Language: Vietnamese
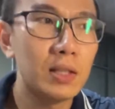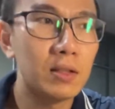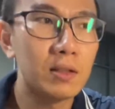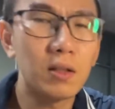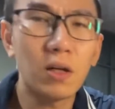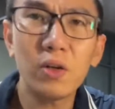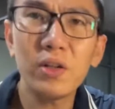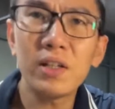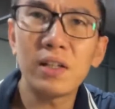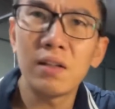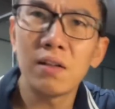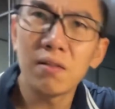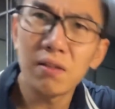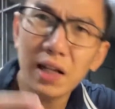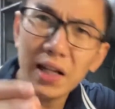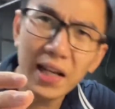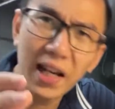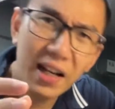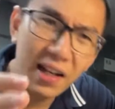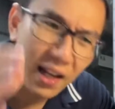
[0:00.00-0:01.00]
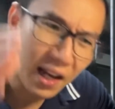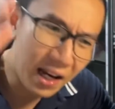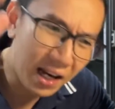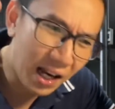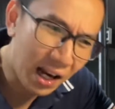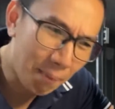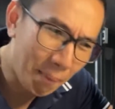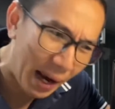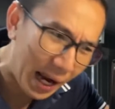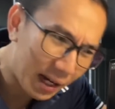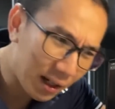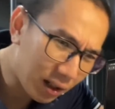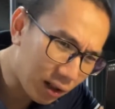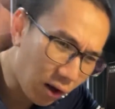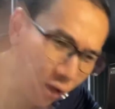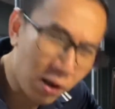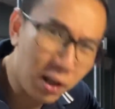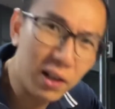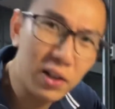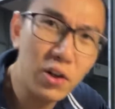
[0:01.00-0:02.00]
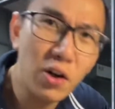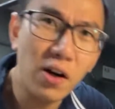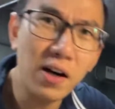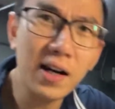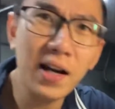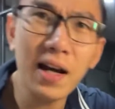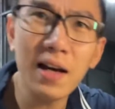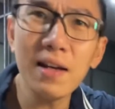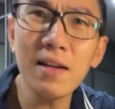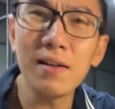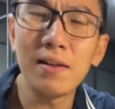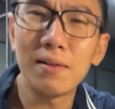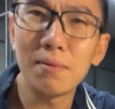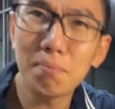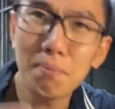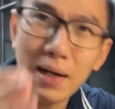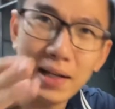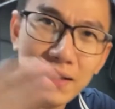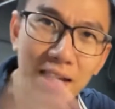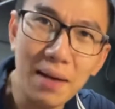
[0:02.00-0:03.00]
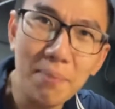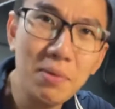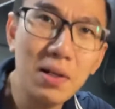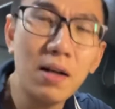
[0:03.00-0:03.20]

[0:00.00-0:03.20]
rồi cái cách này là bạn có lợi nhuận ngay bạn giảm